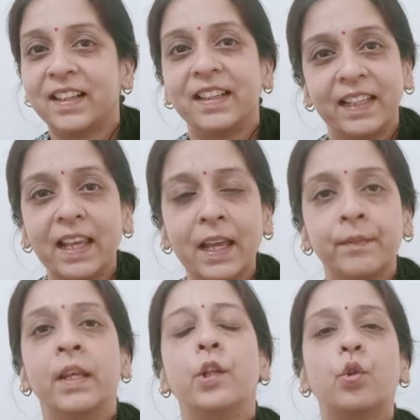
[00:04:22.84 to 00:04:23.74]
ठीक है
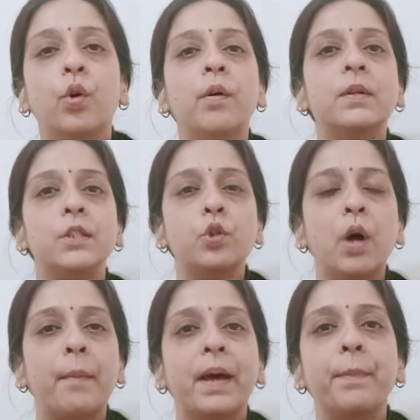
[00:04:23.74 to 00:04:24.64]
तो
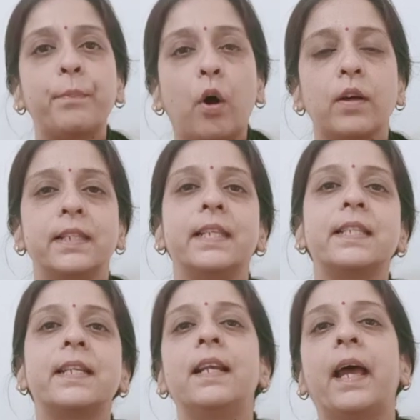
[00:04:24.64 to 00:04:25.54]
जो हमारे
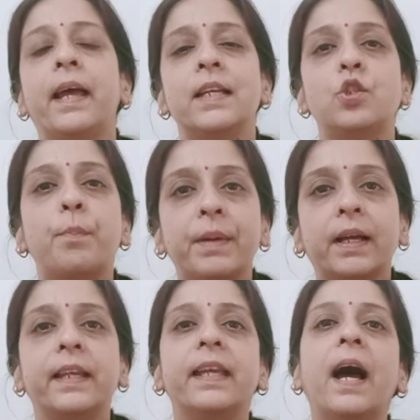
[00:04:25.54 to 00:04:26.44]
प्रोसीजरल है जो
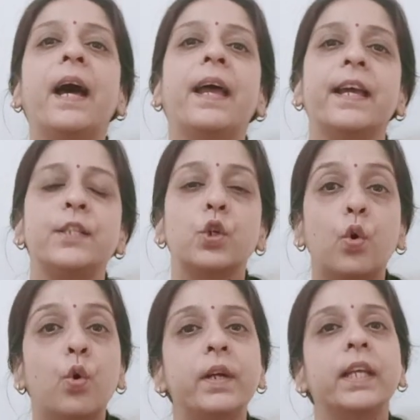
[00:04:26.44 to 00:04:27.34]
प्रक्रिया है जो
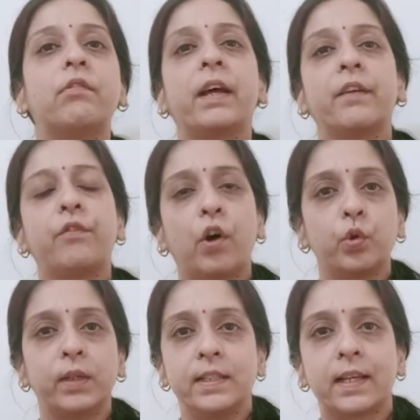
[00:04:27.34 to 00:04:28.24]
कोर्ट के द्वारा
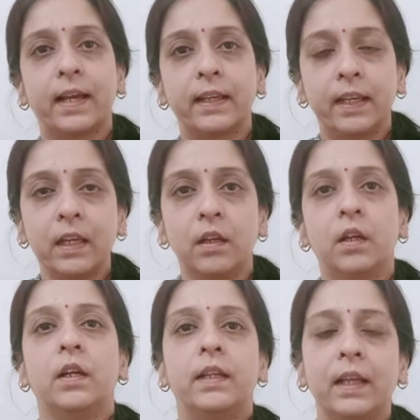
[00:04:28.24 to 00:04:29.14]
फॉलो की जाएगी
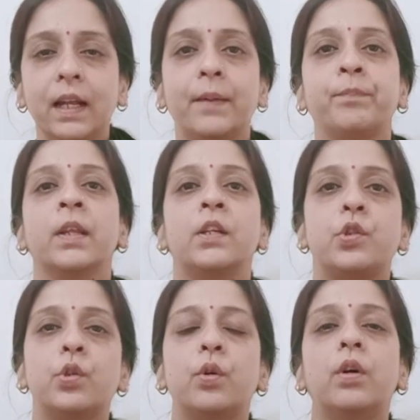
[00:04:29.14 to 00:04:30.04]
ठीक है ना
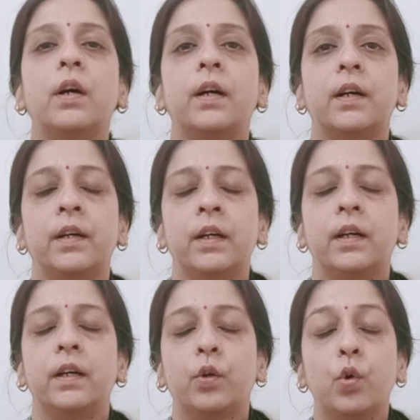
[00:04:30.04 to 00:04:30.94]
जो
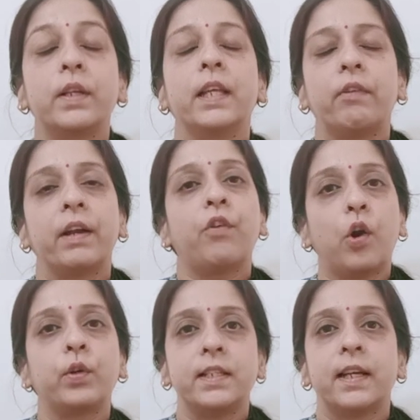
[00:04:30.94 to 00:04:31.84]
कोर्ट के द्वारा
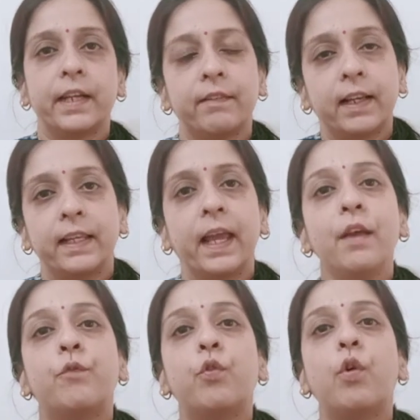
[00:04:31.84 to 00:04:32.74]
फॉलो की जाने वाली
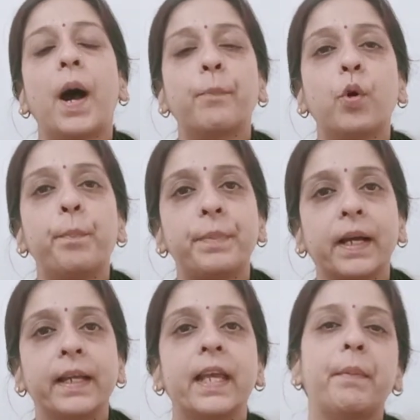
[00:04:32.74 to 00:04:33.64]
है वो आपको
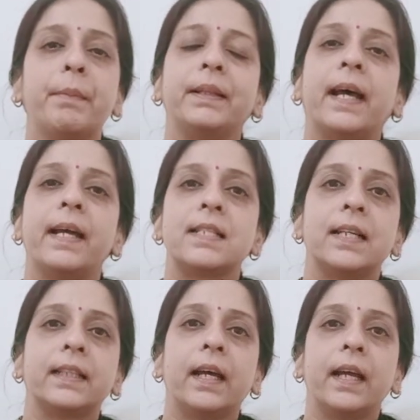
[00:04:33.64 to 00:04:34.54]
प्रक्रिया में बताया
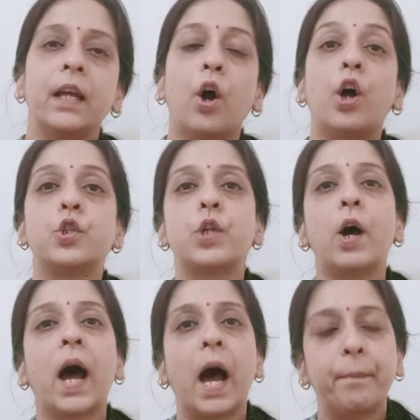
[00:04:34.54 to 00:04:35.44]
जाता है और
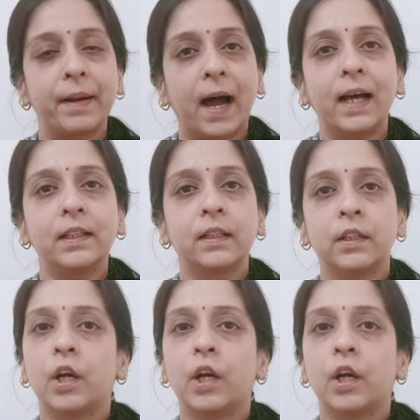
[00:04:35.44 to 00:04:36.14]
जहां अपराध